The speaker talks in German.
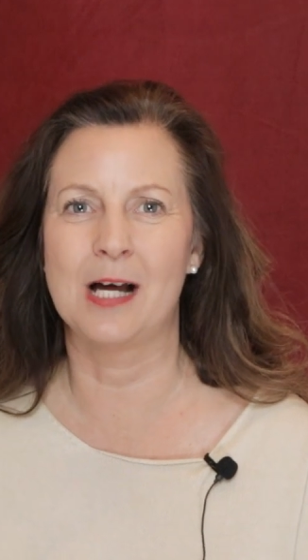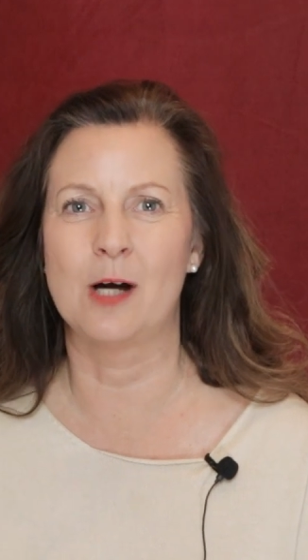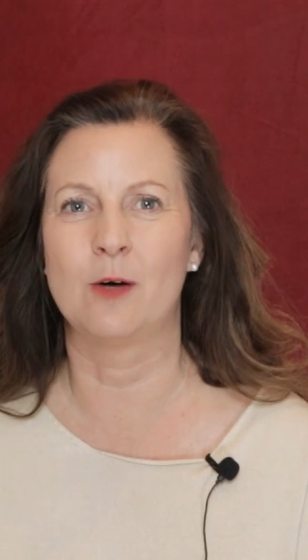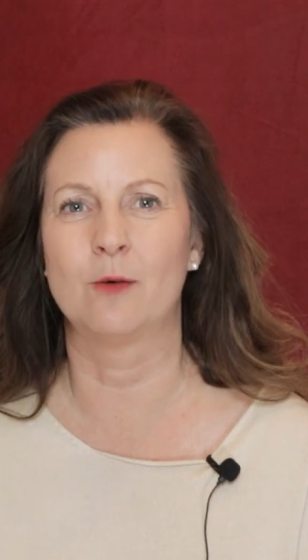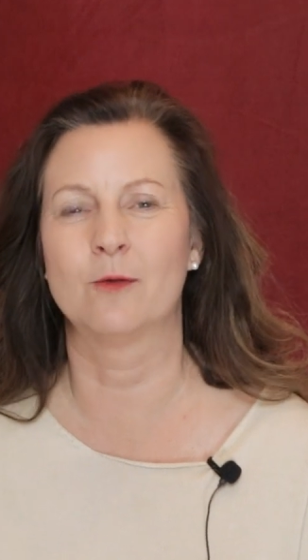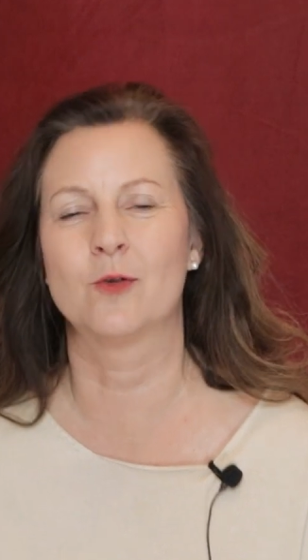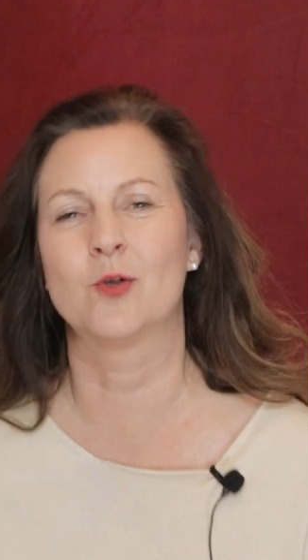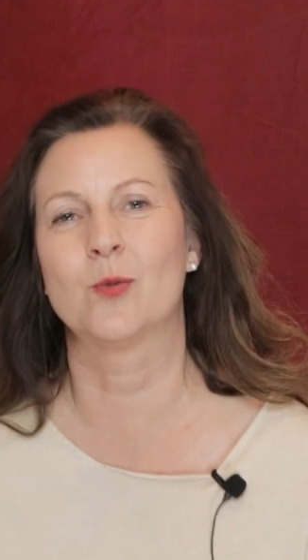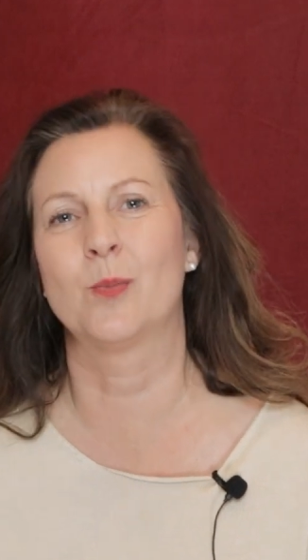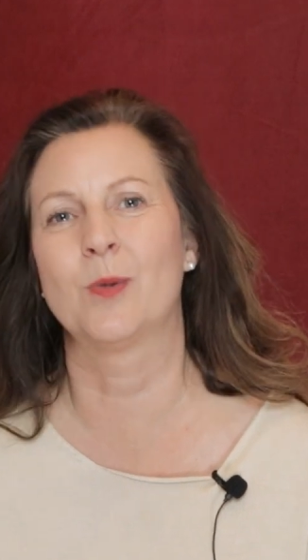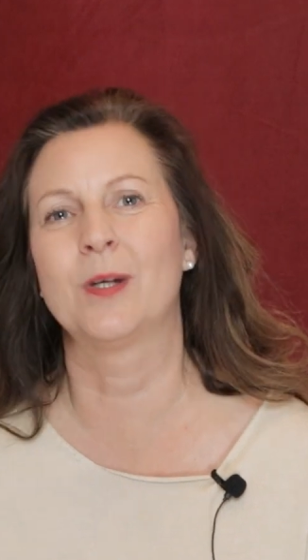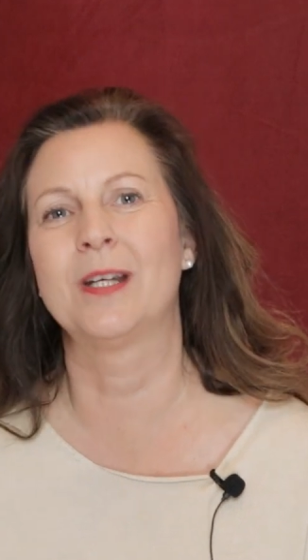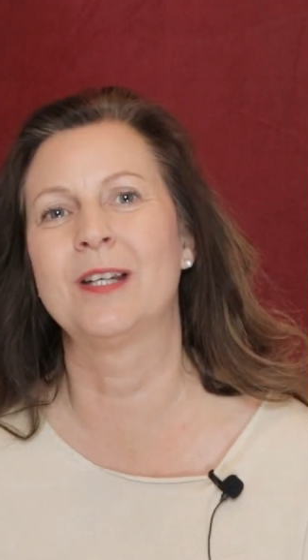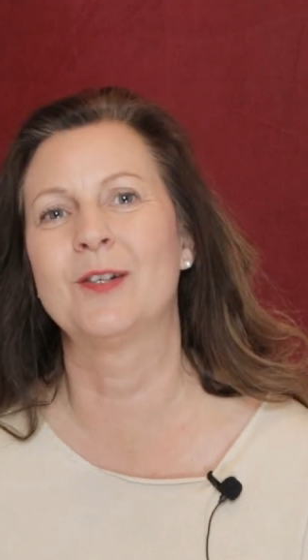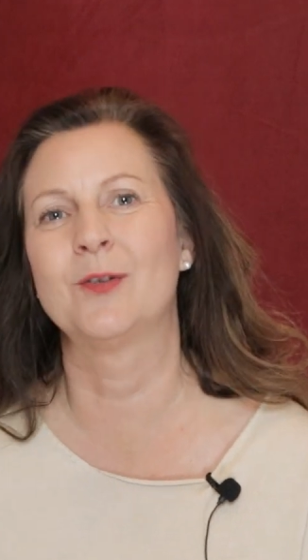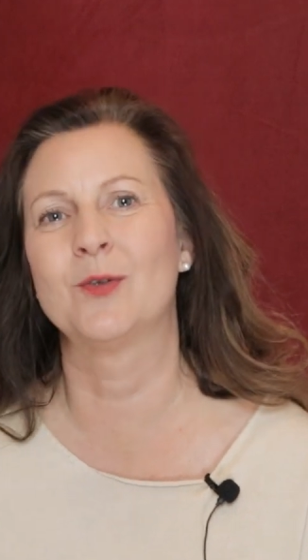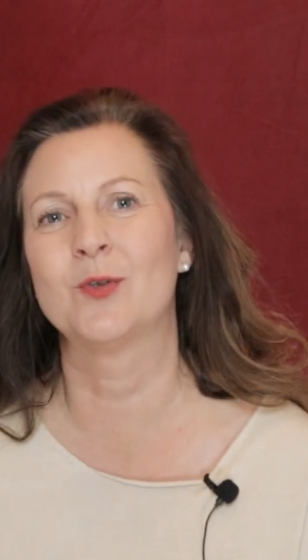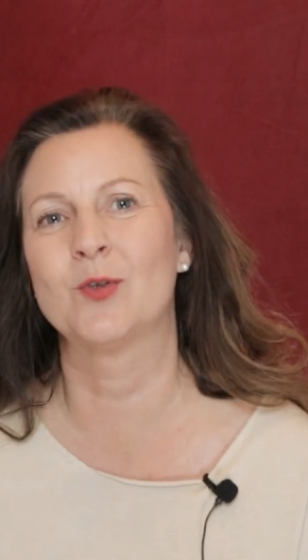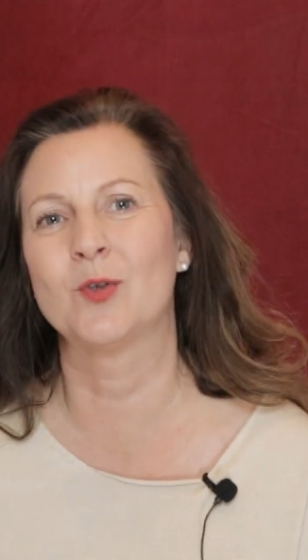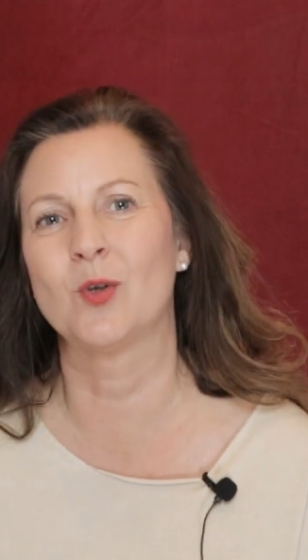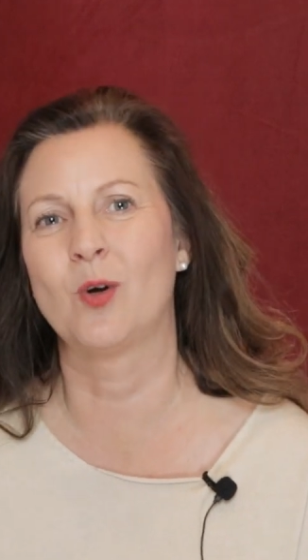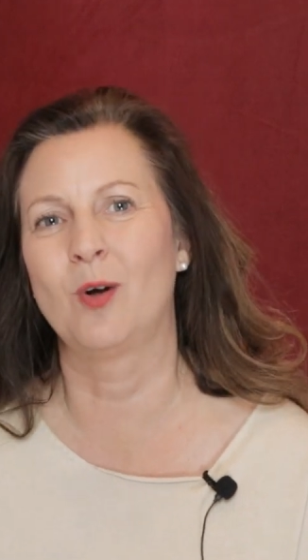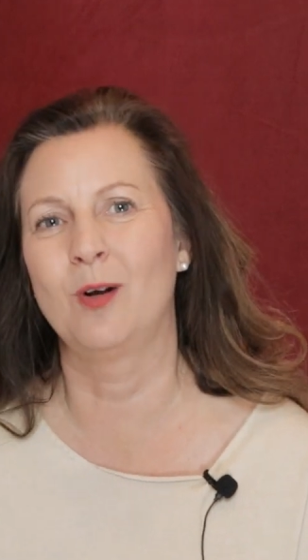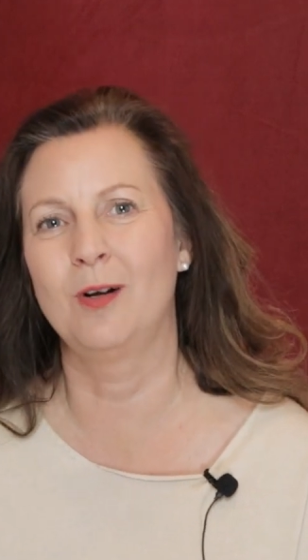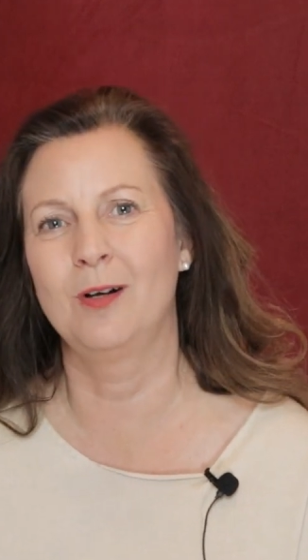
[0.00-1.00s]
aufspringen
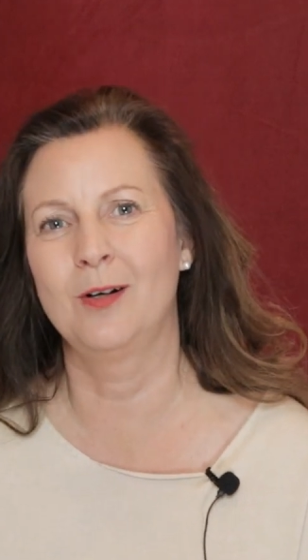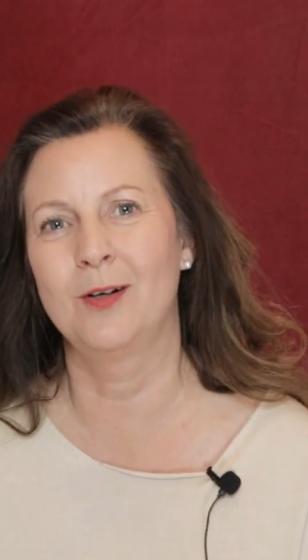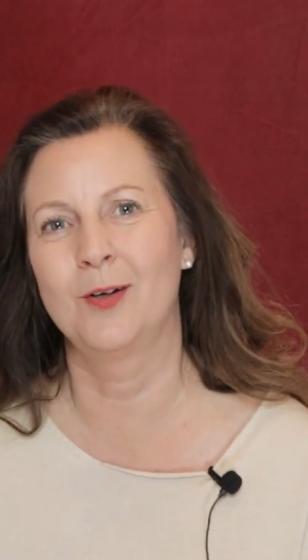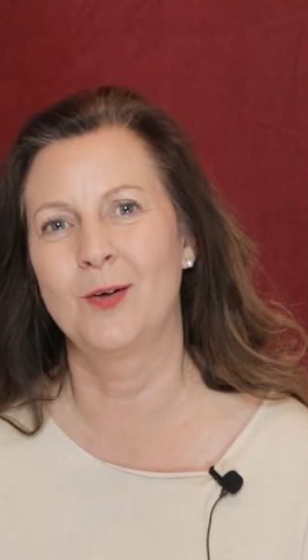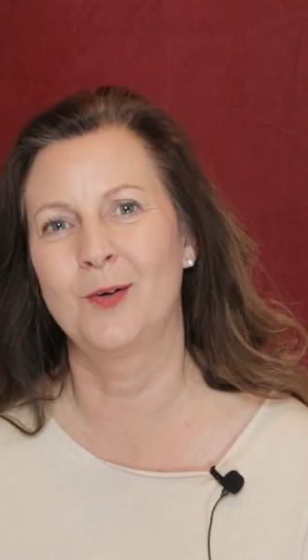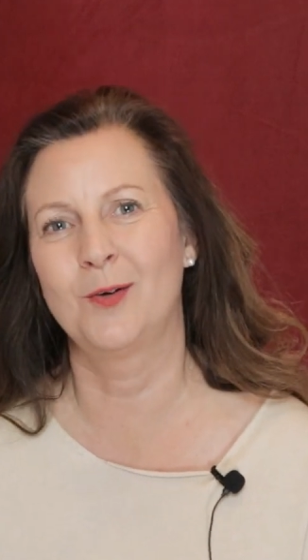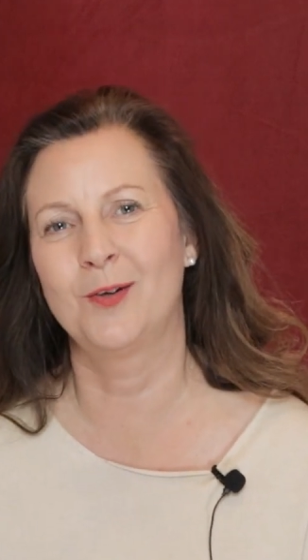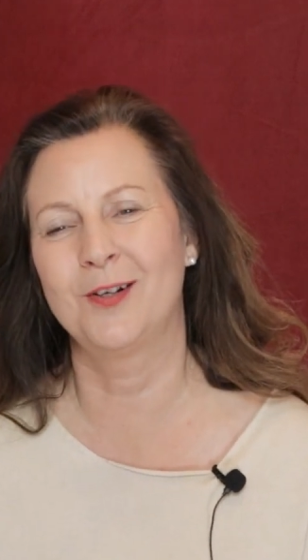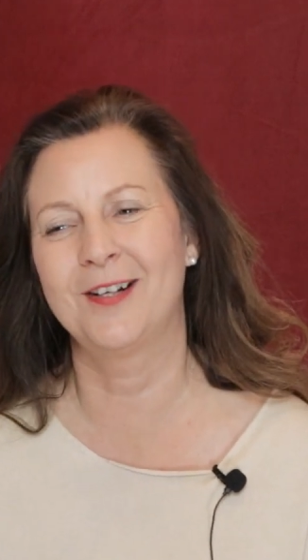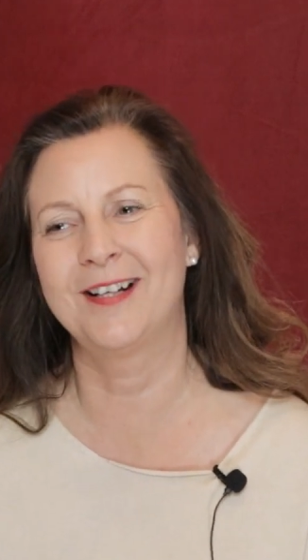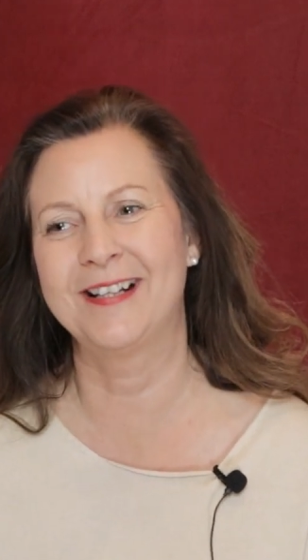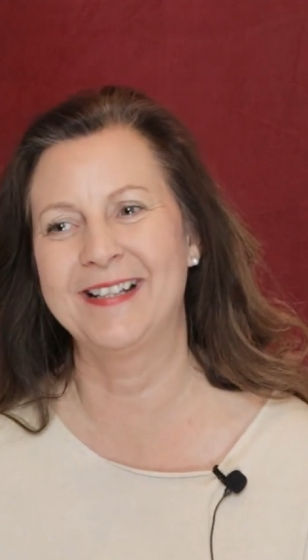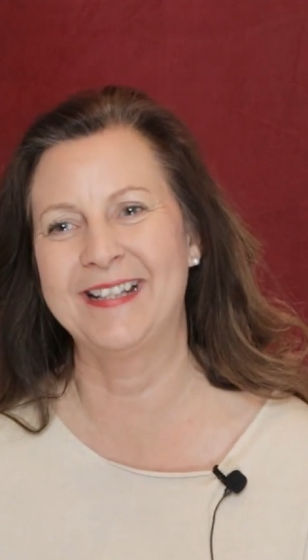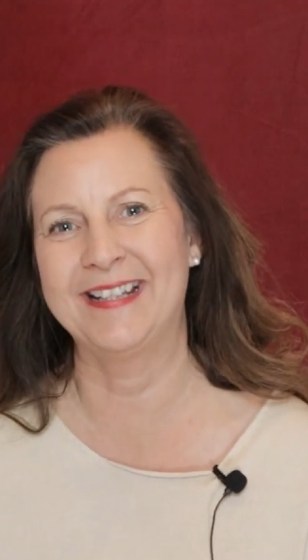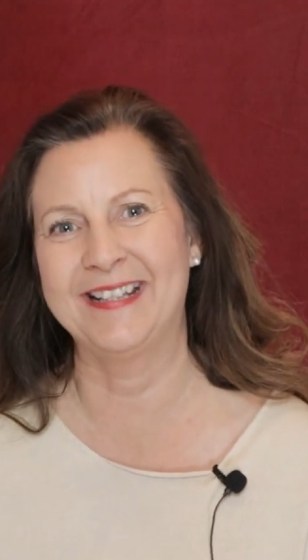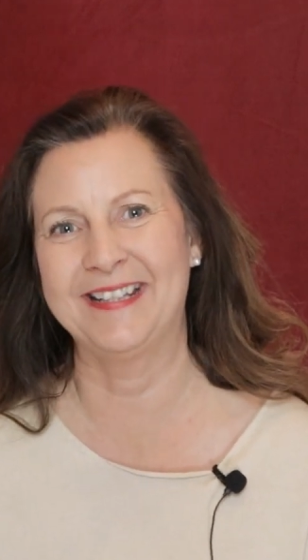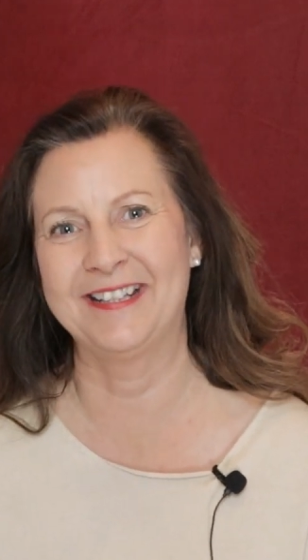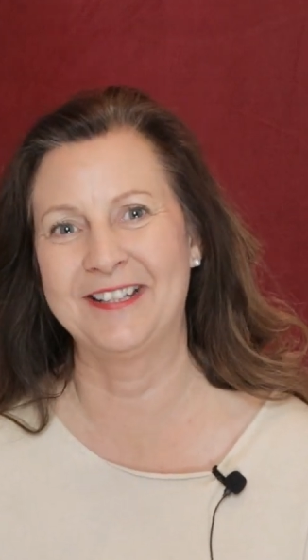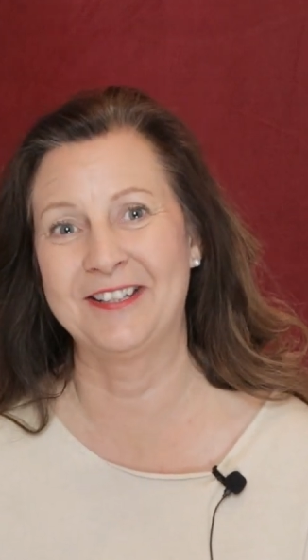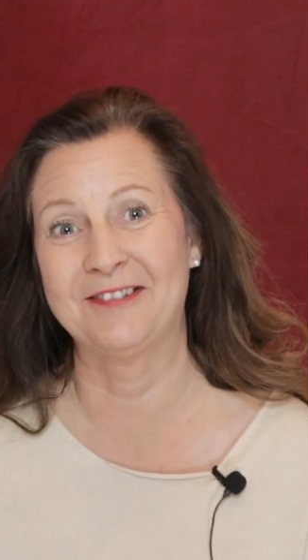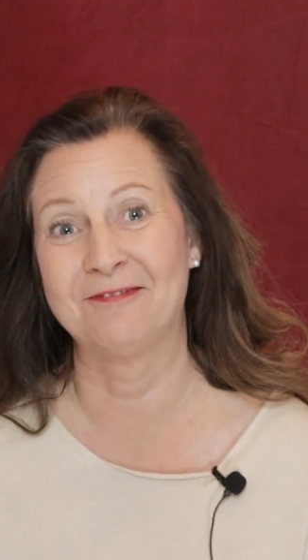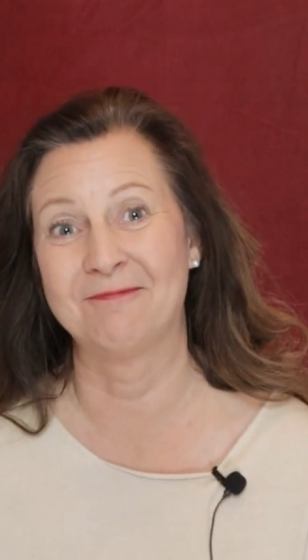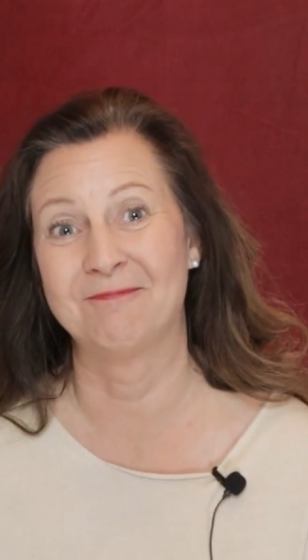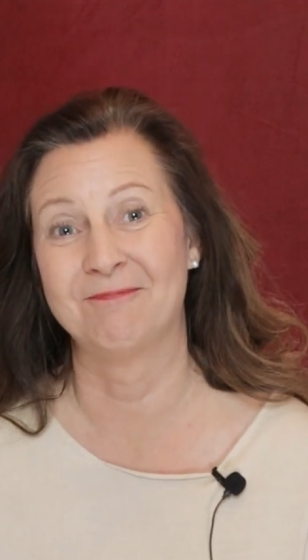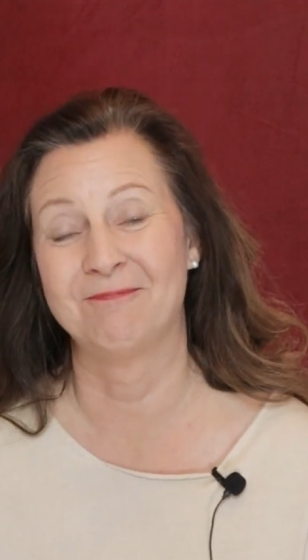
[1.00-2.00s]
soll oder
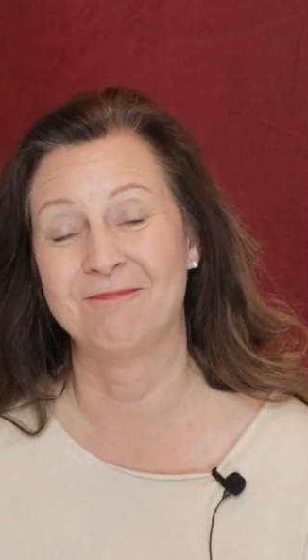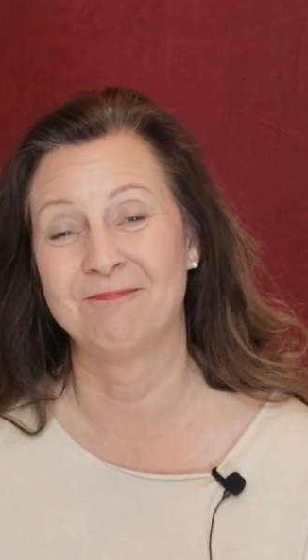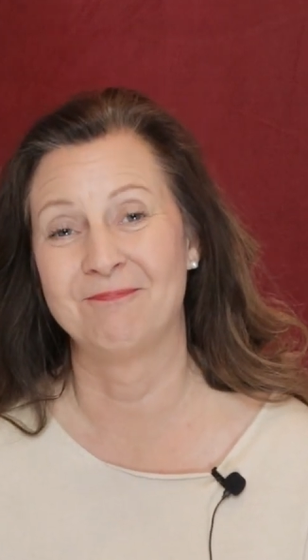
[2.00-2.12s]
nicht.